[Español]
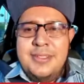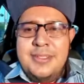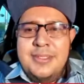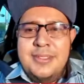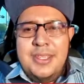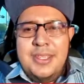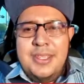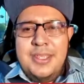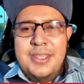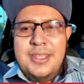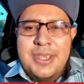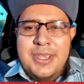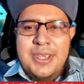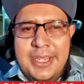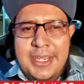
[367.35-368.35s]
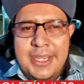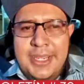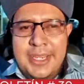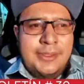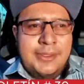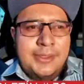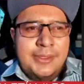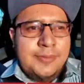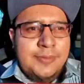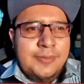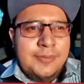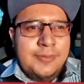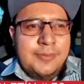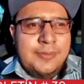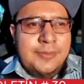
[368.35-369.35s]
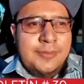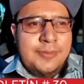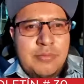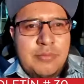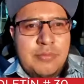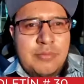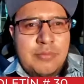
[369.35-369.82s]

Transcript: se viene un